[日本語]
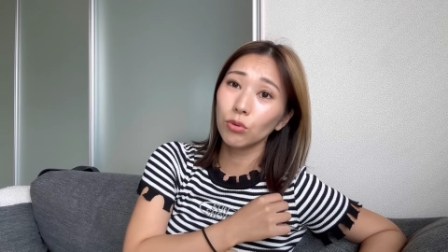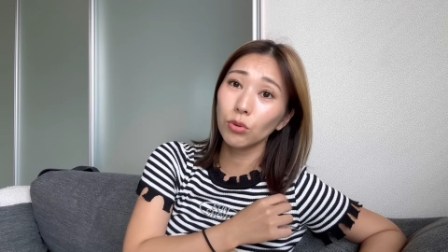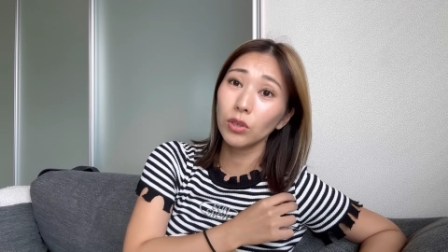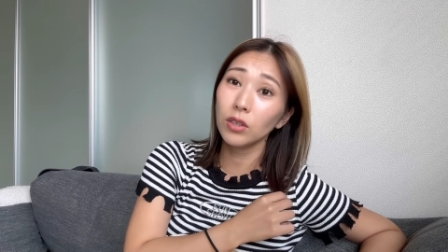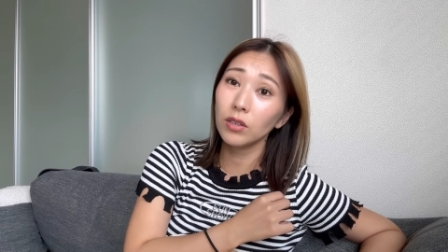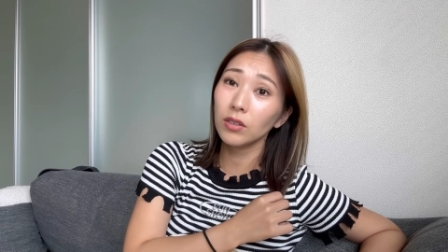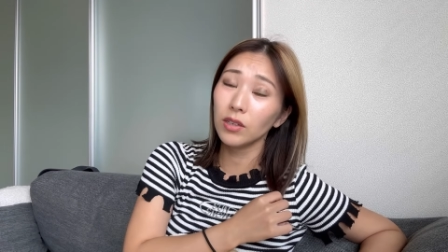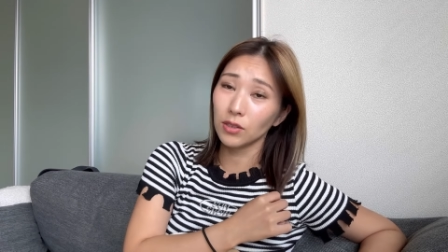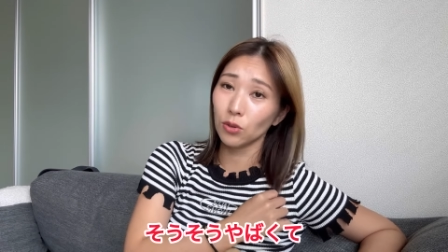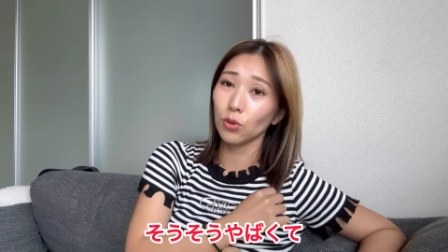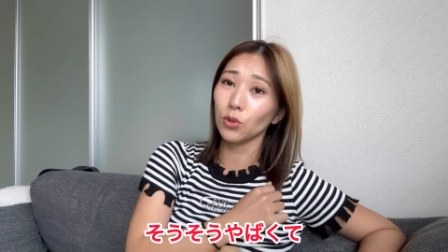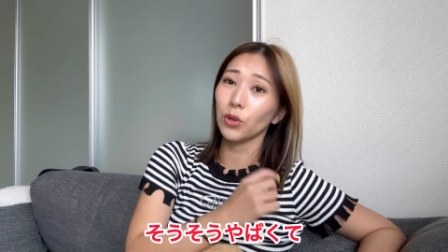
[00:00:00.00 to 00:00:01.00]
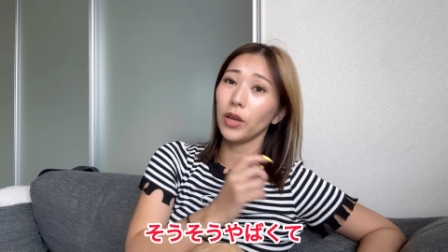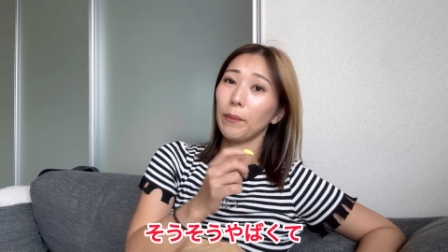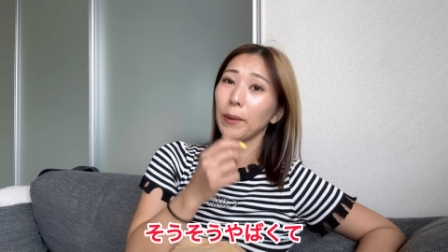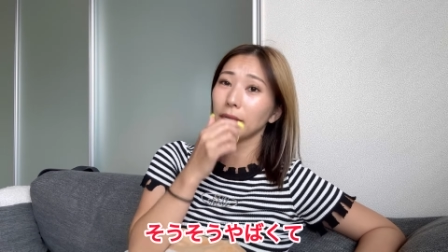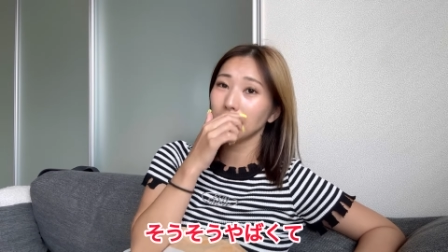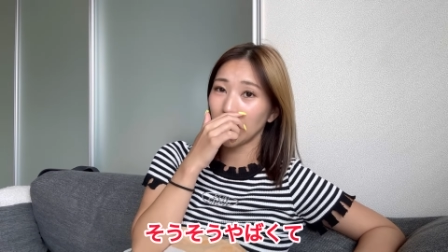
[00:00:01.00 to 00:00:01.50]
当にでそうそうや
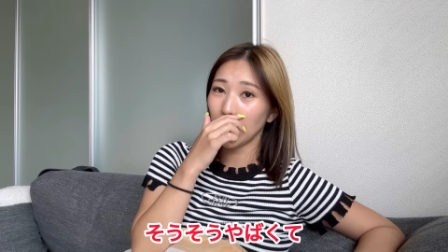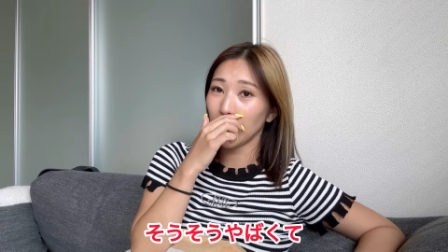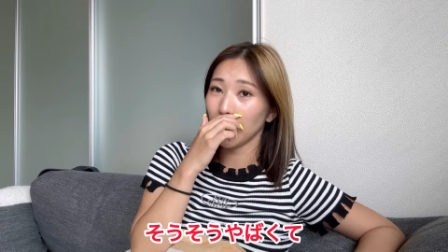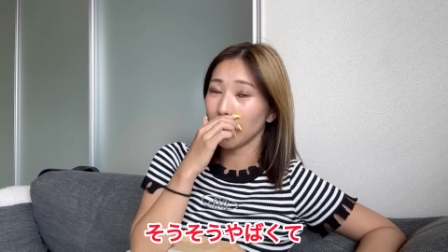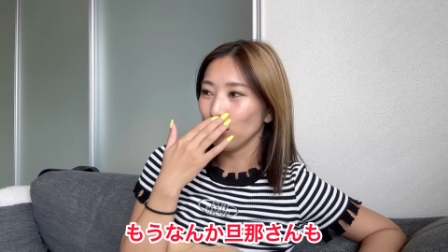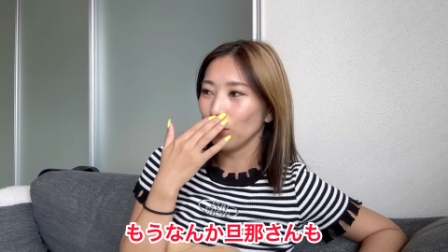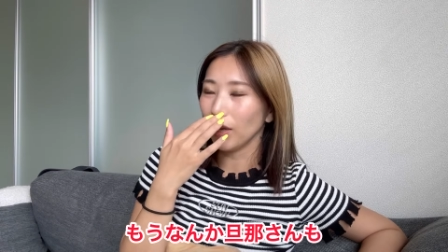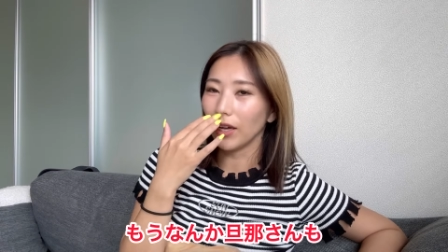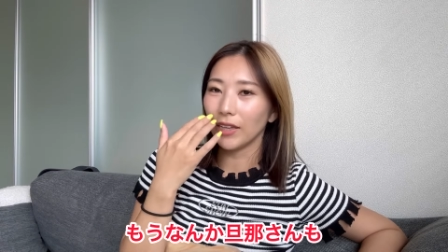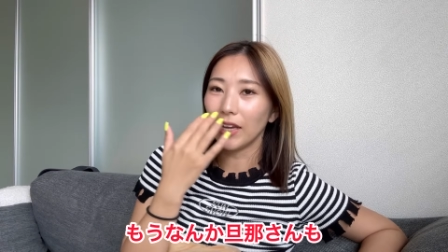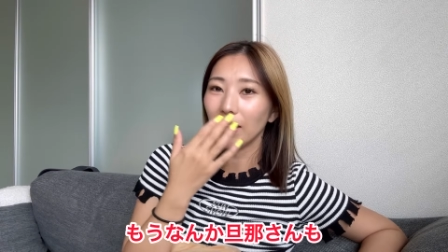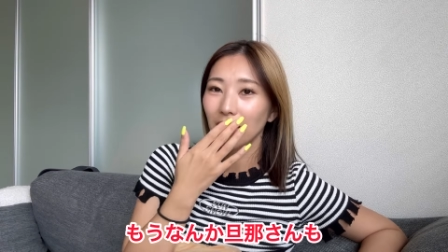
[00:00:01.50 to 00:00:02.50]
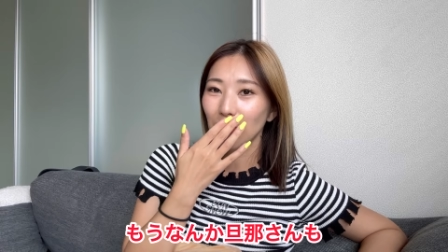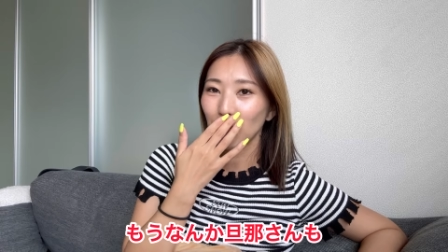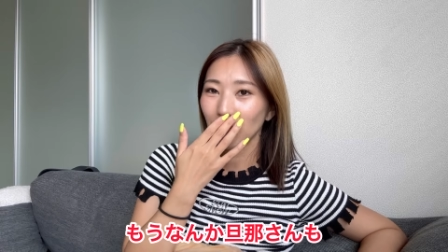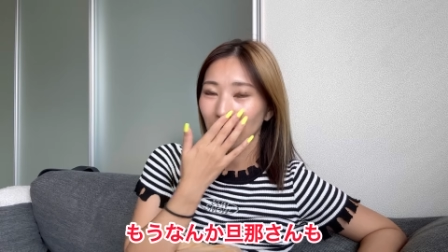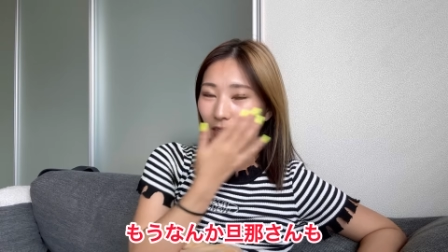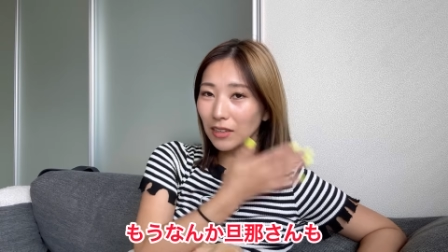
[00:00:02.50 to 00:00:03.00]
ばくてもうなんか旦
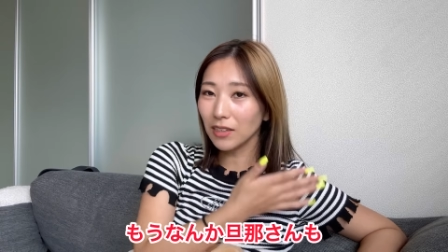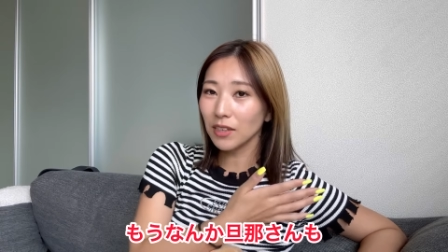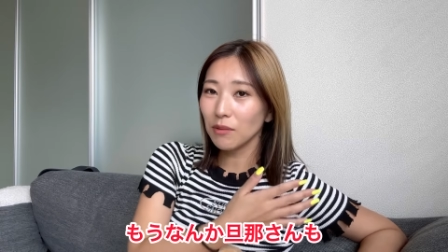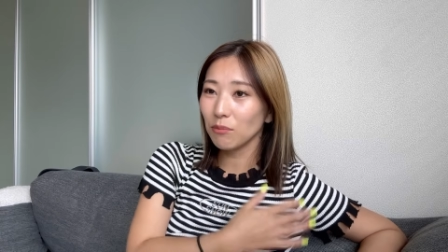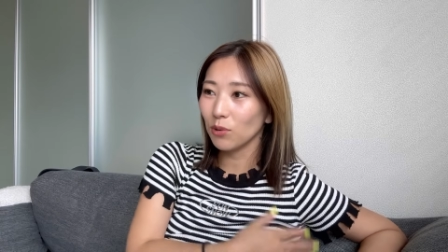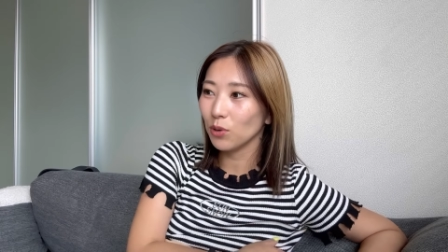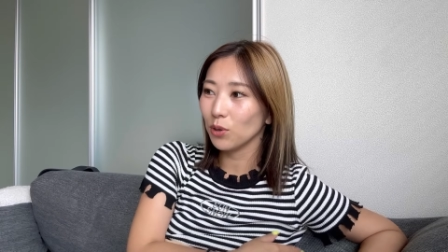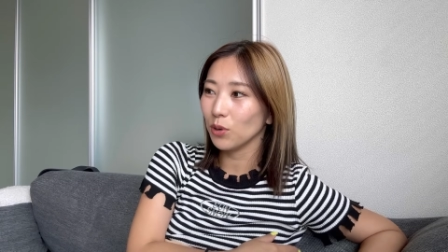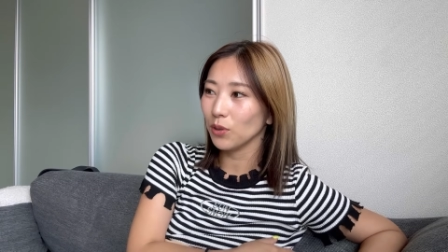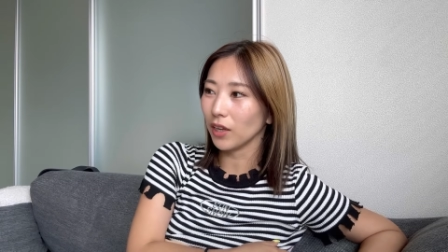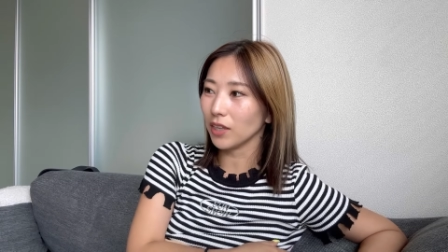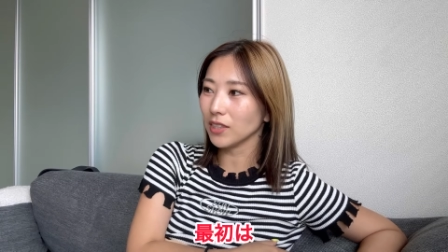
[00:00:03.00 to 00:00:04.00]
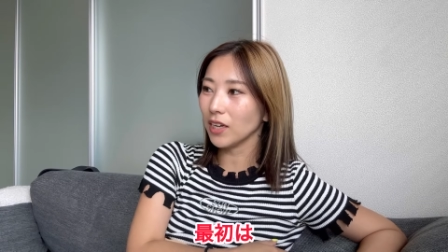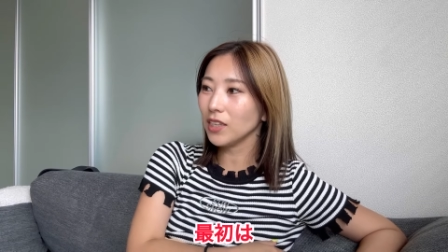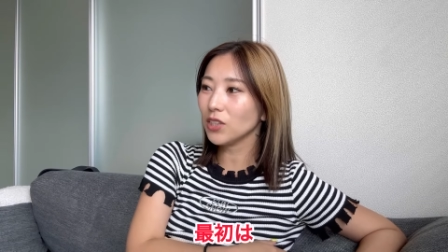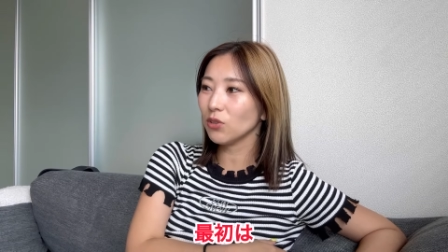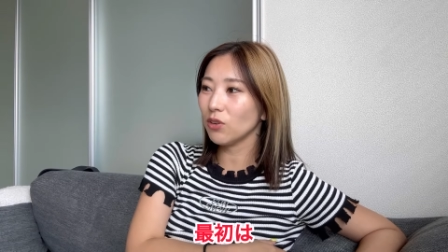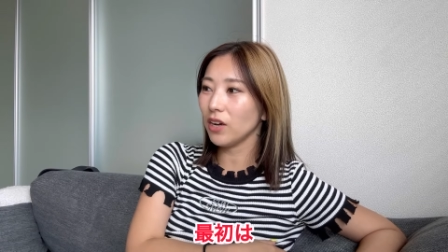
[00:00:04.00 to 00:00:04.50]
那旦那さんもなんか
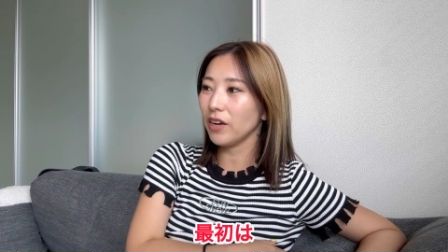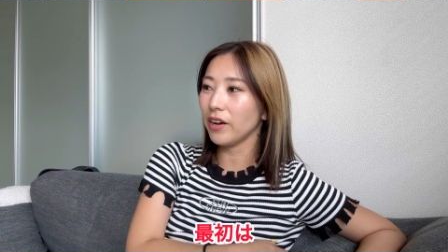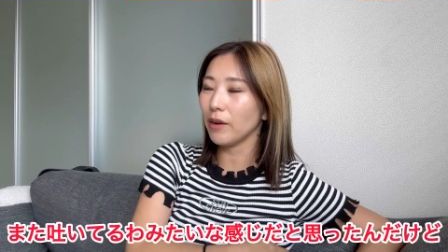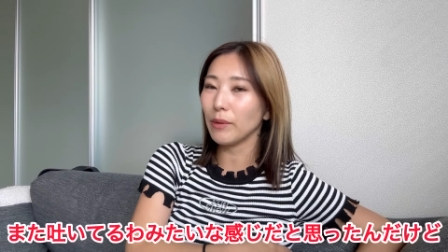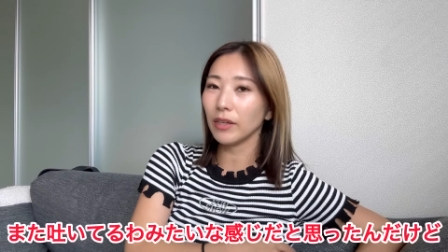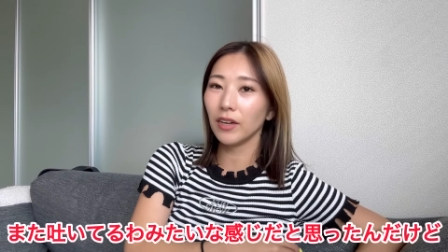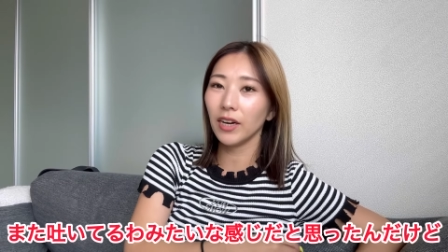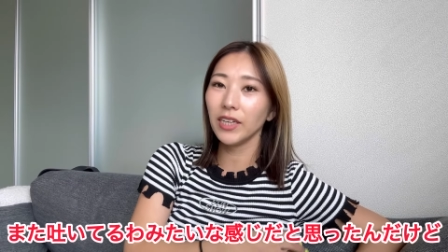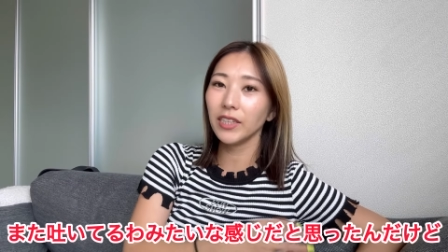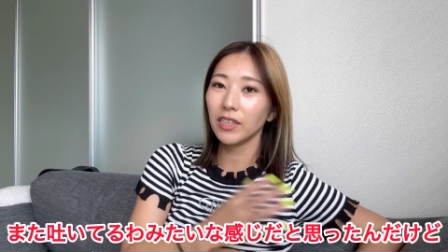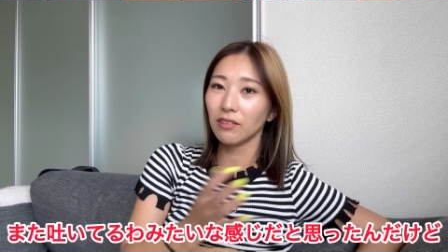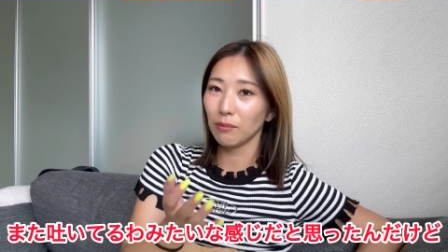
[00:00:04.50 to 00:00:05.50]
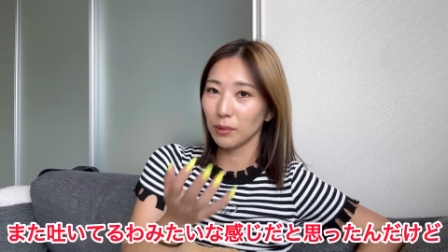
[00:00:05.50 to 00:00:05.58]
最初はあまた生えてるわ